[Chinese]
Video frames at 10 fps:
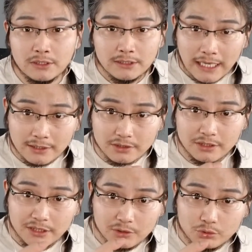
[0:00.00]
它是
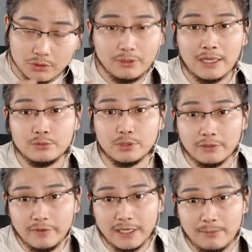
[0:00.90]
一个绝对安全的，
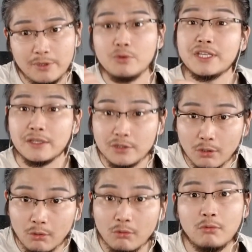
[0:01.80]
未来没有隐
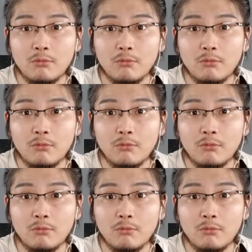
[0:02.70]
忧。